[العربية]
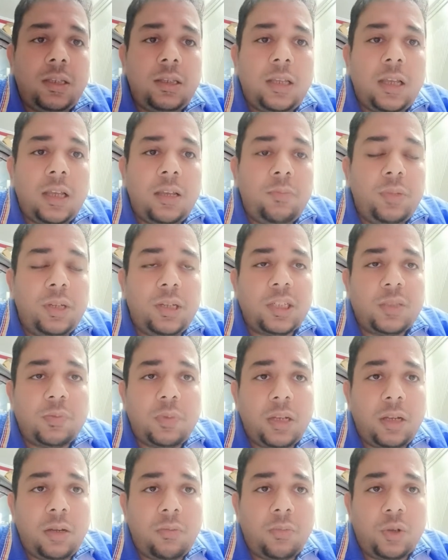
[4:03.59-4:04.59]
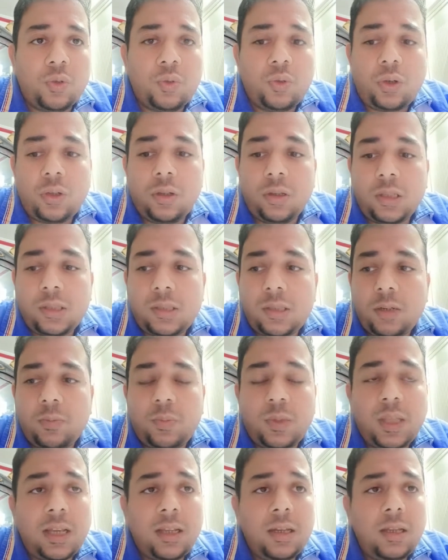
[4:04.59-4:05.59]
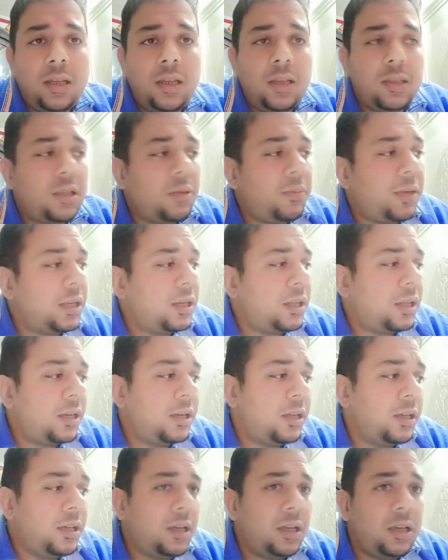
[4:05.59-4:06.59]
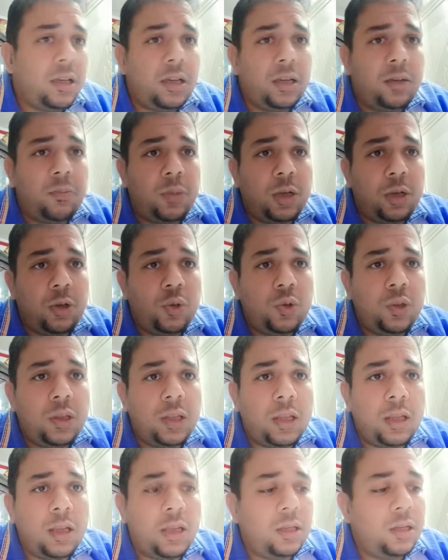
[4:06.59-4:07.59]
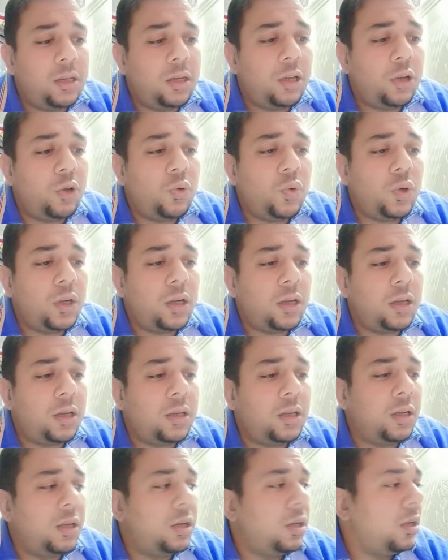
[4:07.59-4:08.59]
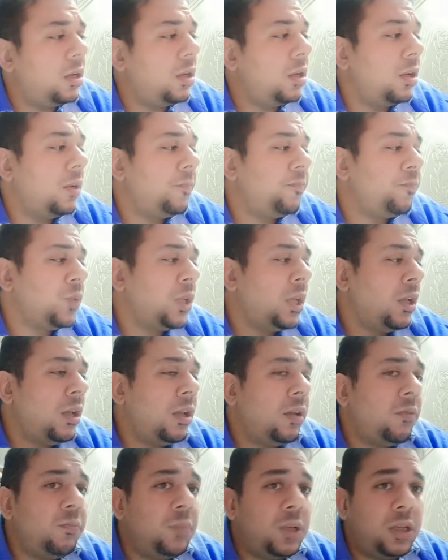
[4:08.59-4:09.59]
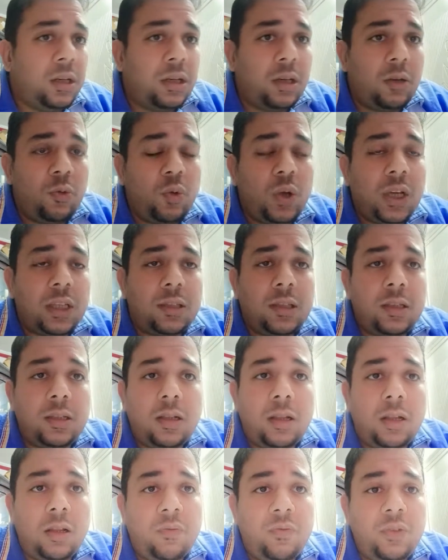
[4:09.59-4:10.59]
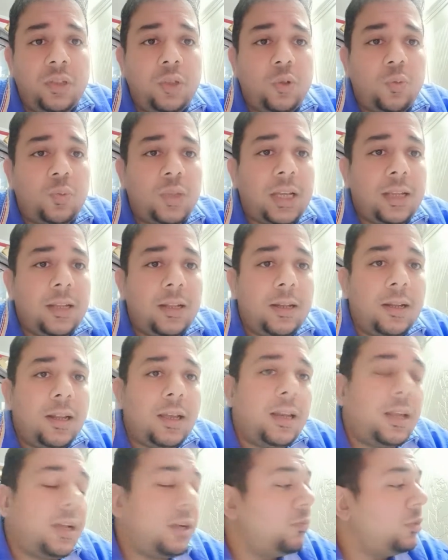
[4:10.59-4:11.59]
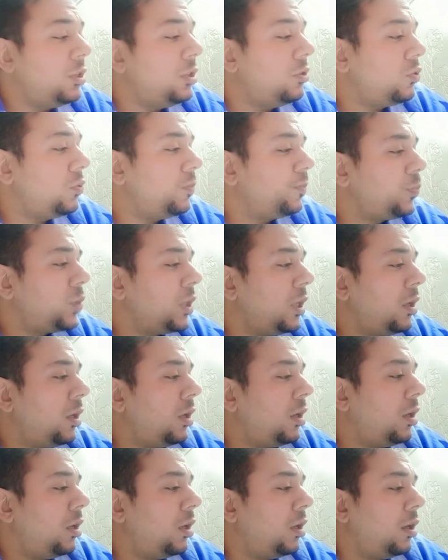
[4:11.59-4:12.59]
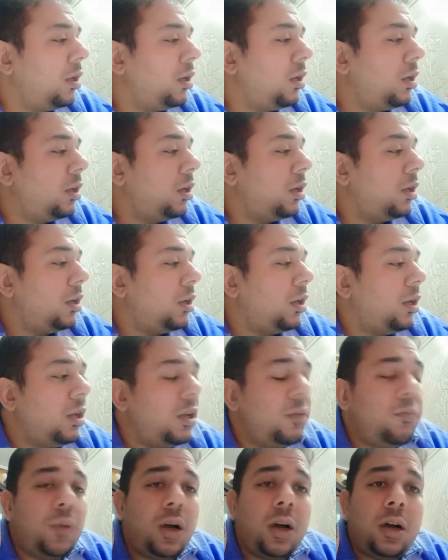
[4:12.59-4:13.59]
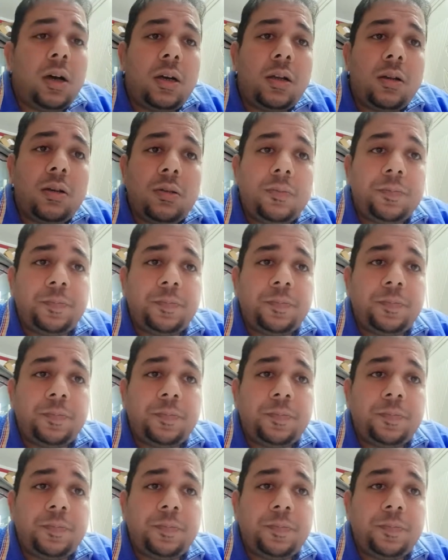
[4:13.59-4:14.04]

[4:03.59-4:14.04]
ده بالنسبة للموضوع النظري بتاعنا طبعا احنا ما قلنا ان هو من وقت الفيديو بتاعنا اللي احنا عاملينه آه، الام ار